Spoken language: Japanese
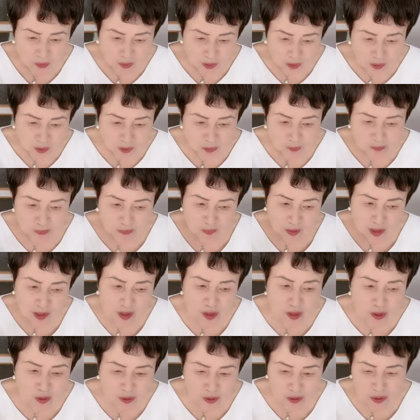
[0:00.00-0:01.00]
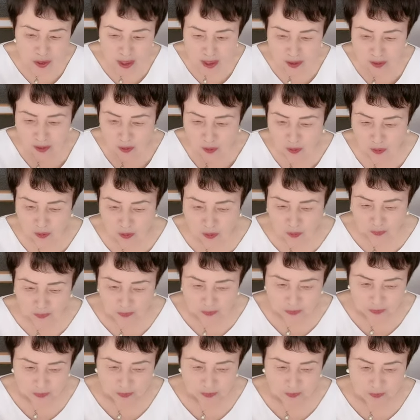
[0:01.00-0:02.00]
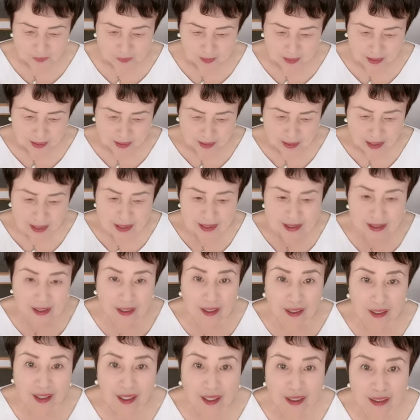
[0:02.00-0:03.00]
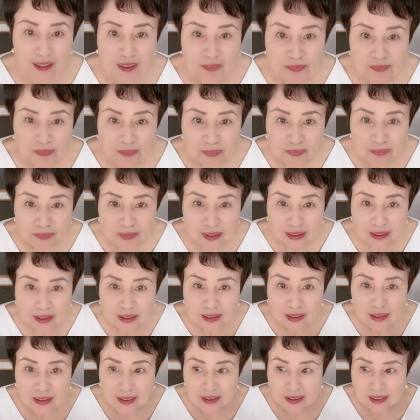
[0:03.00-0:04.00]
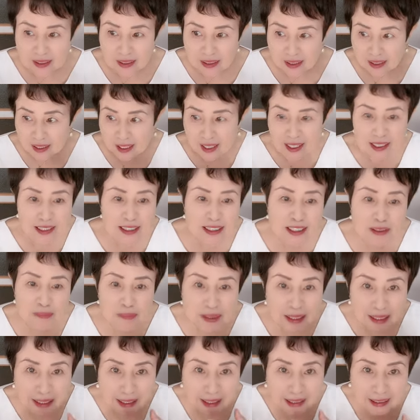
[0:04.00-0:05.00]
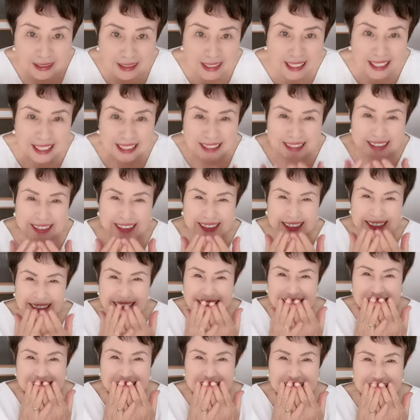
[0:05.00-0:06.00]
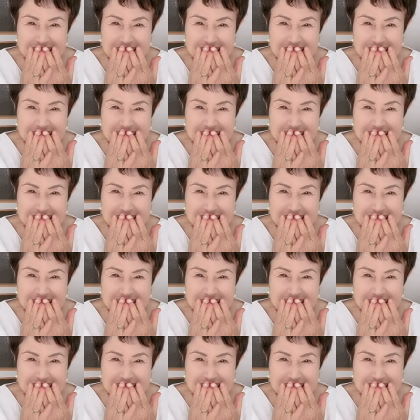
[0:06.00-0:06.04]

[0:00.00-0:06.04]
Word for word: 大手の飲食産業の会社から買い占められたらしい